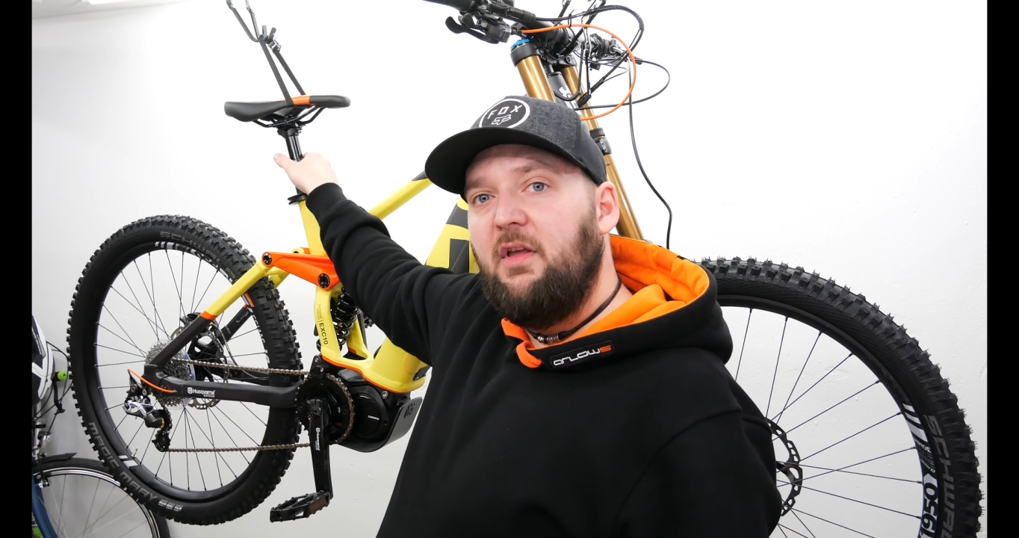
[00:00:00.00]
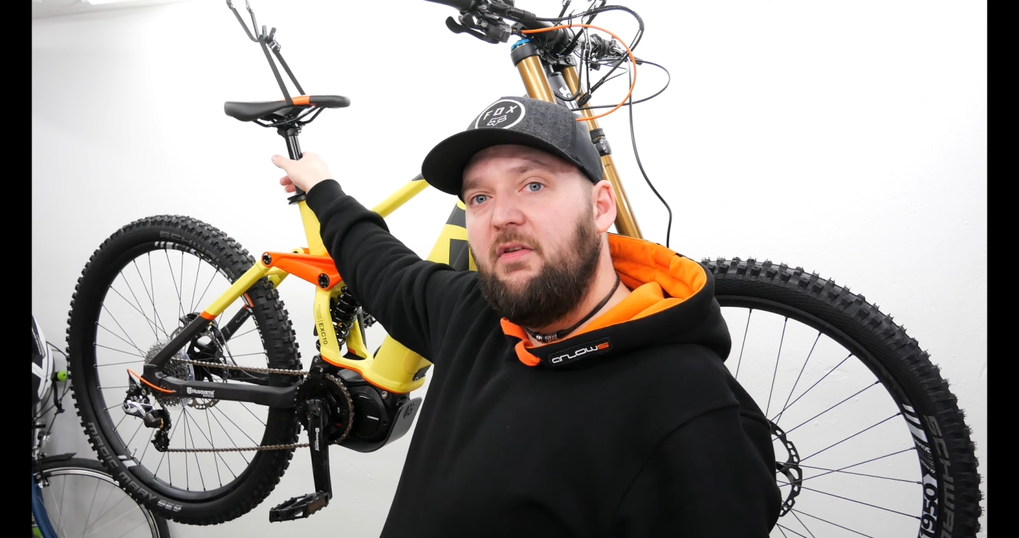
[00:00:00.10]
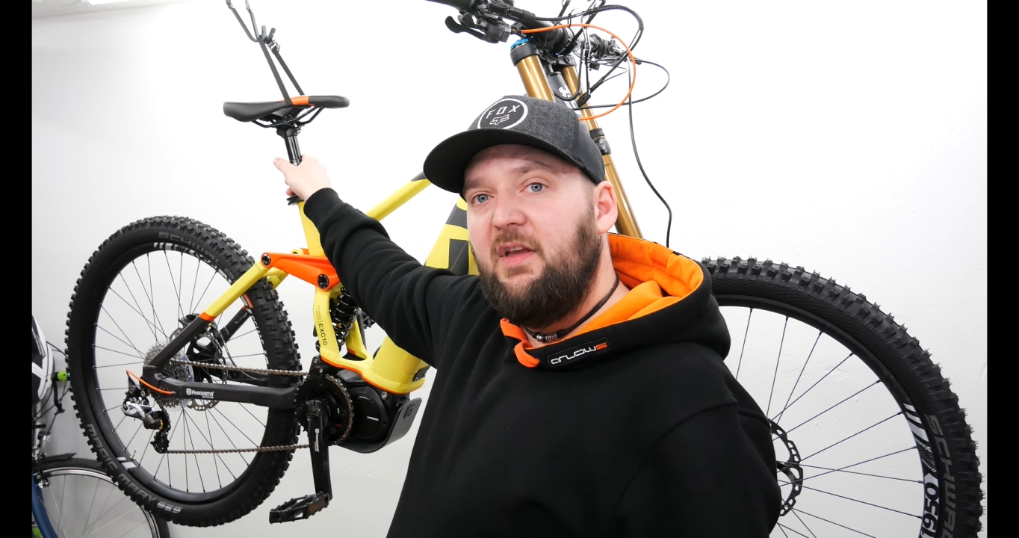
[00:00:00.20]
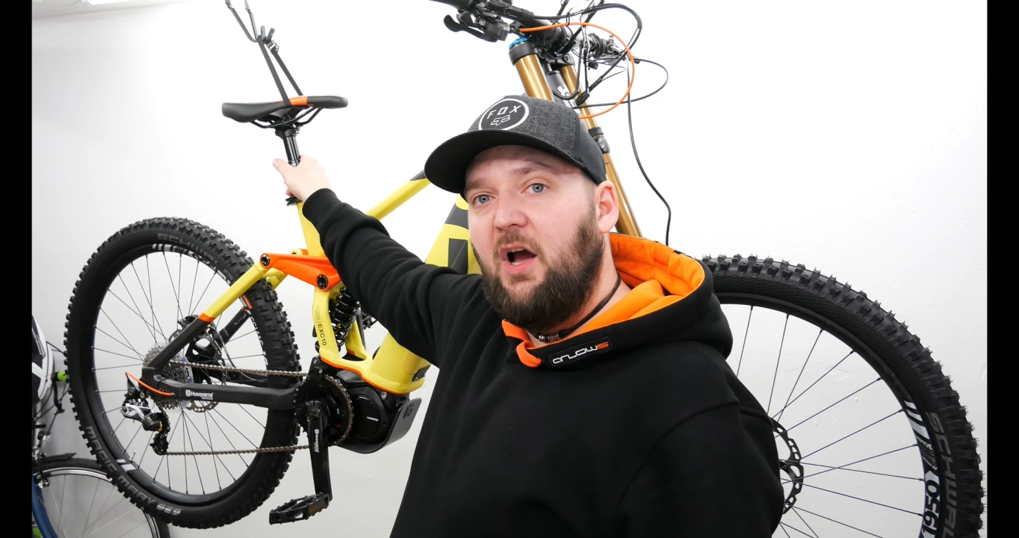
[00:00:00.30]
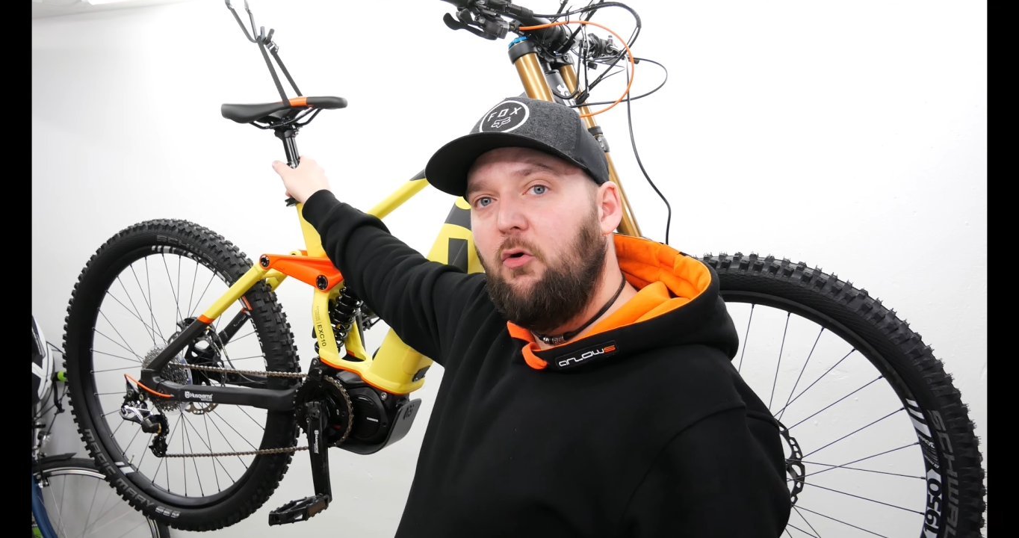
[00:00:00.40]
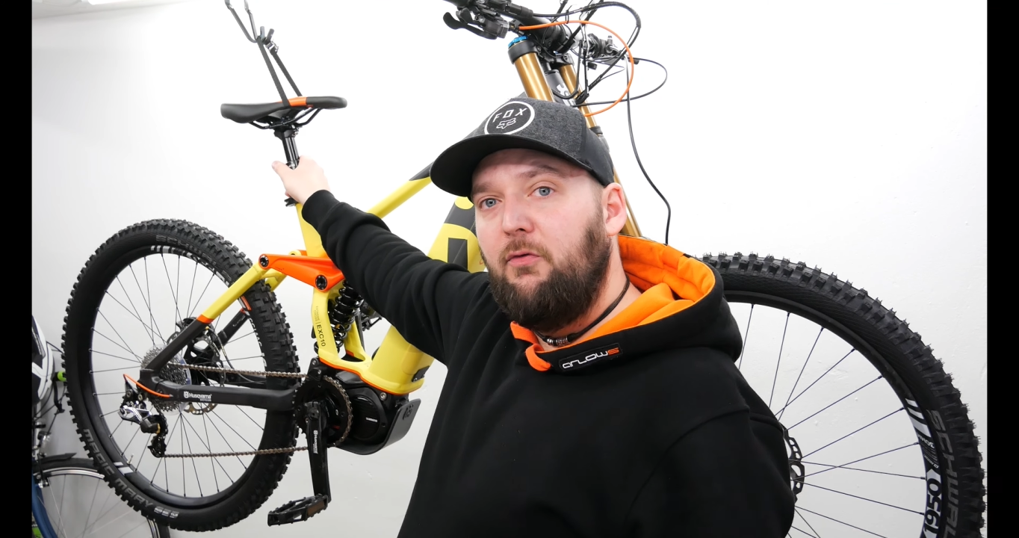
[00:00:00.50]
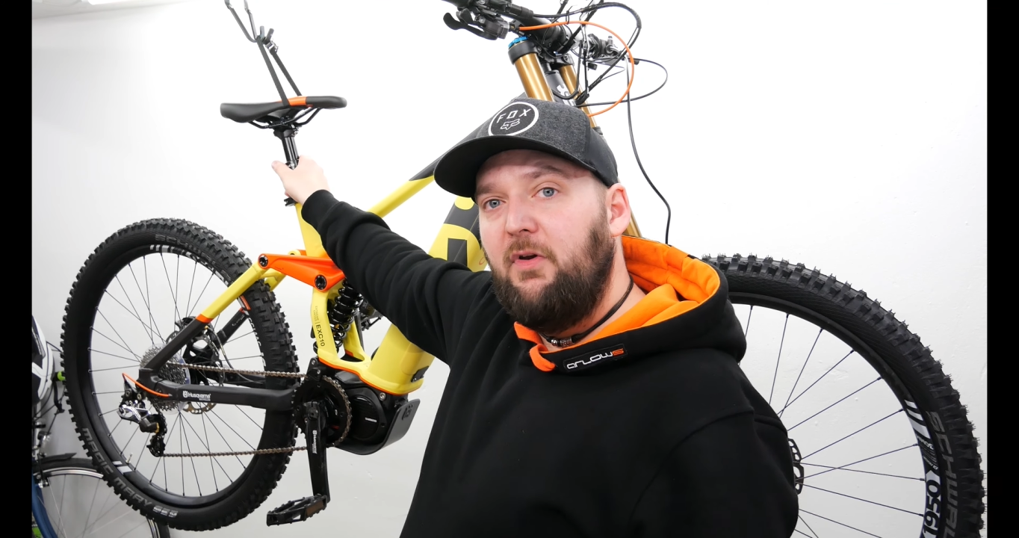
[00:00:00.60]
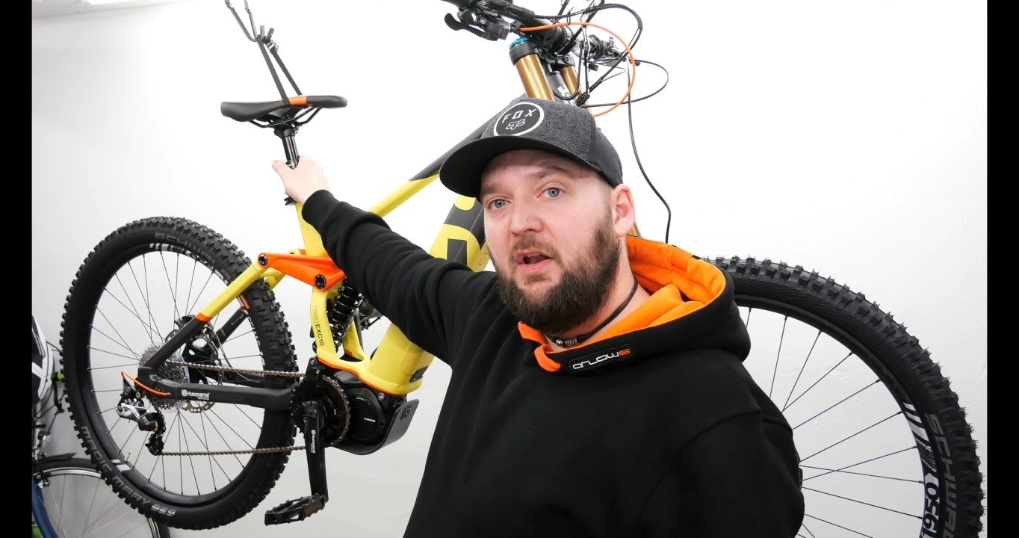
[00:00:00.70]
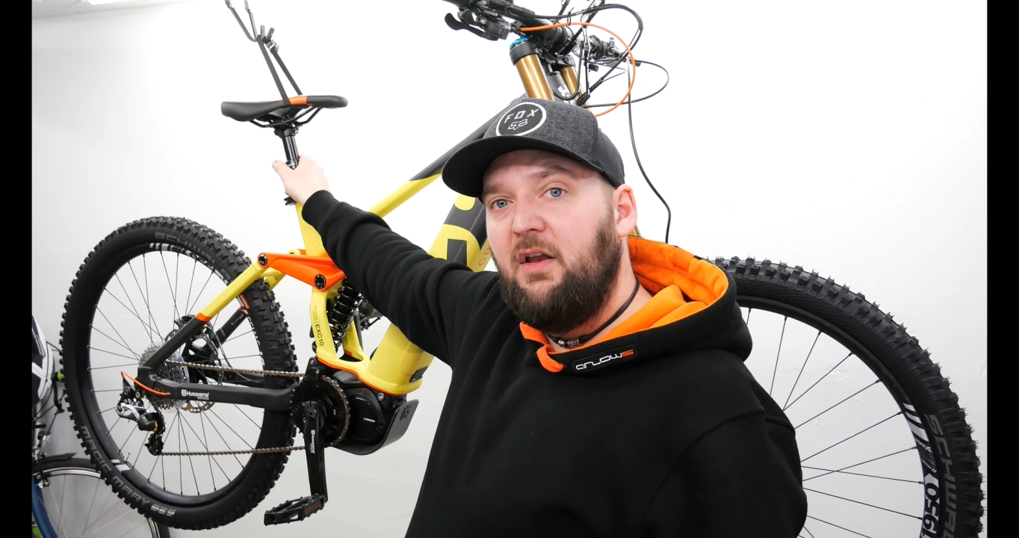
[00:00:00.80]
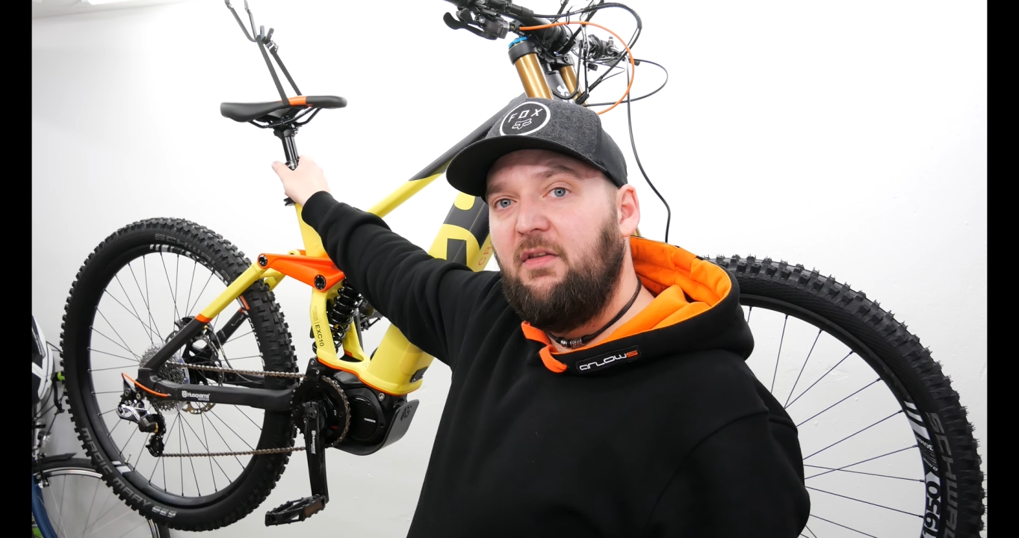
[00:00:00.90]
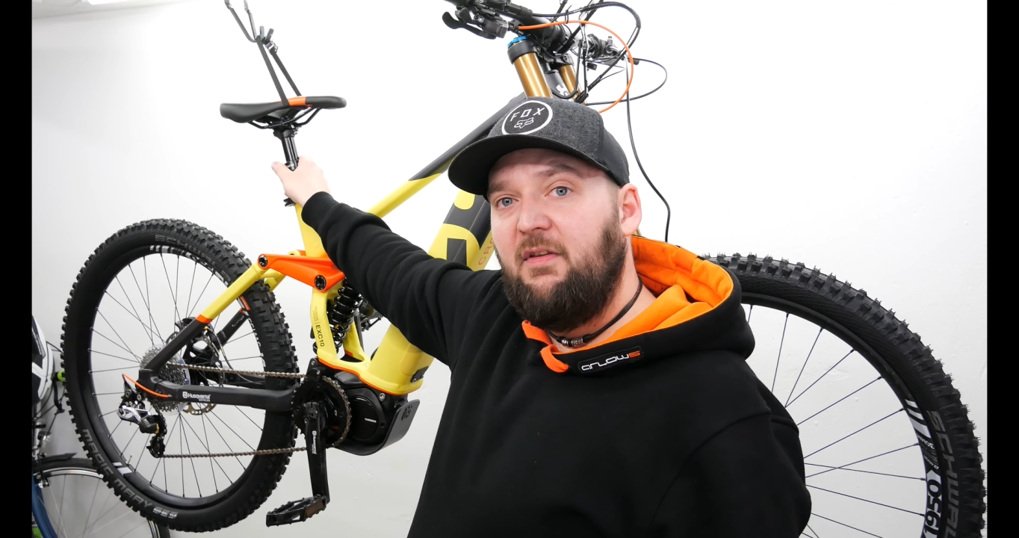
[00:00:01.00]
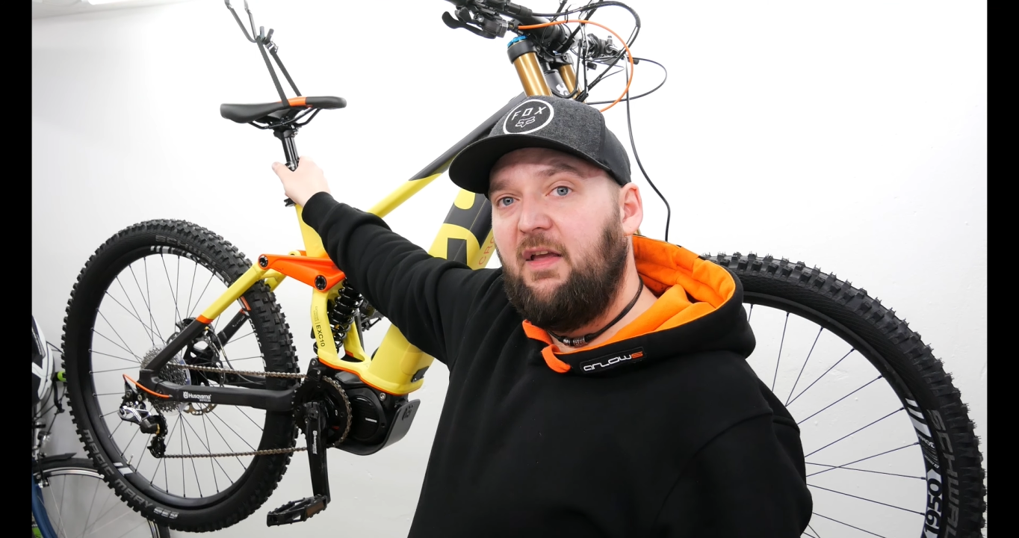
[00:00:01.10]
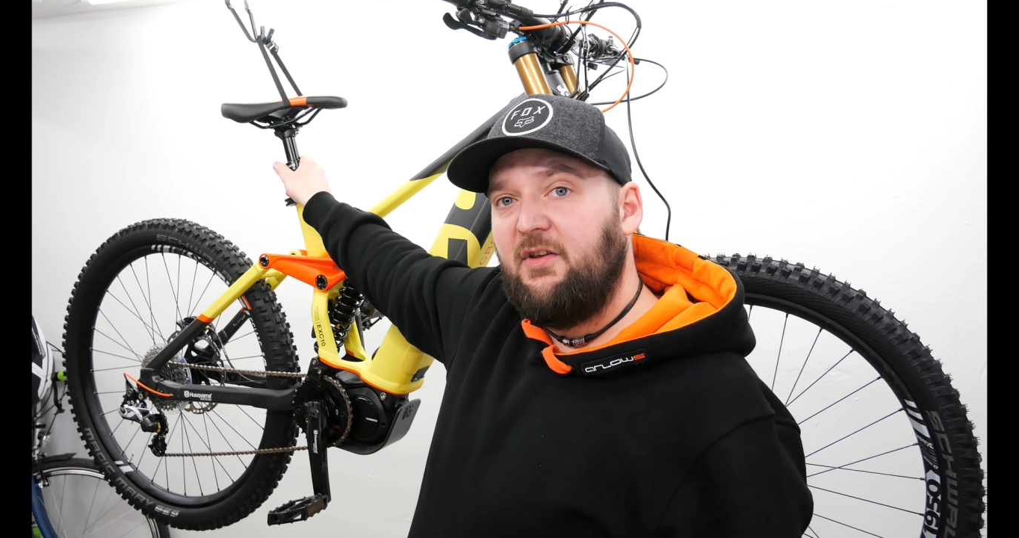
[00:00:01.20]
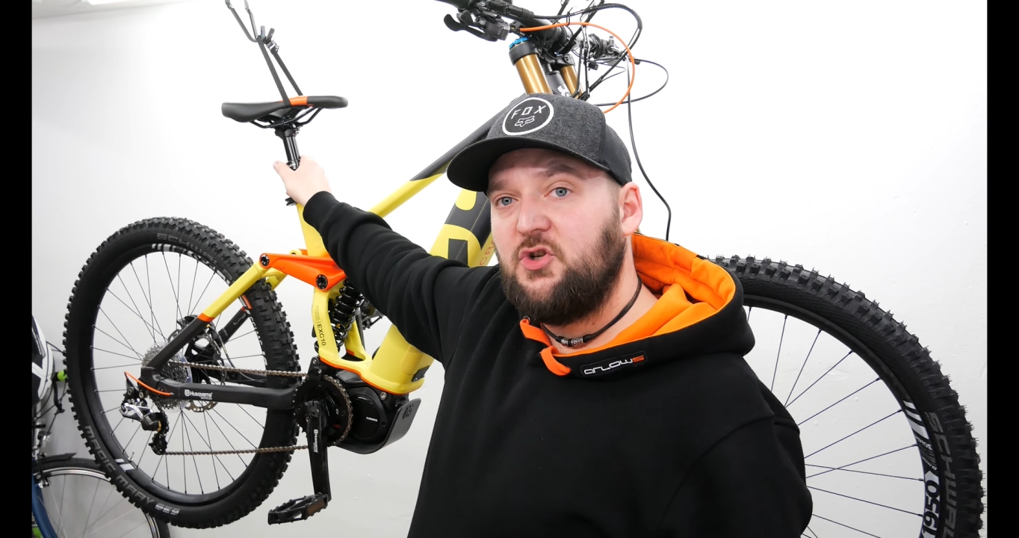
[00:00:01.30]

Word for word: ist hier auch wieder eine sehr,